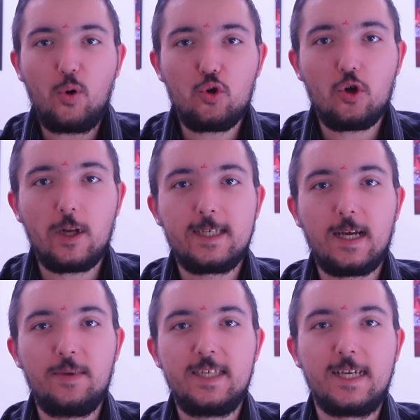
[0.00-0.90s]
Bonjour
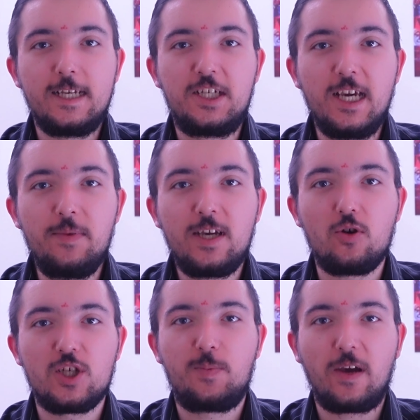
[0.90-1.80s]
les amis, c'est
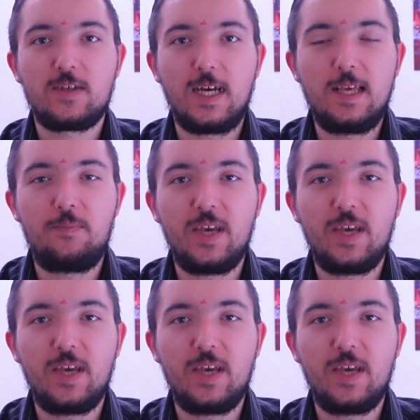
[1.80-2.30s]
Gémico, j'espère que vous allez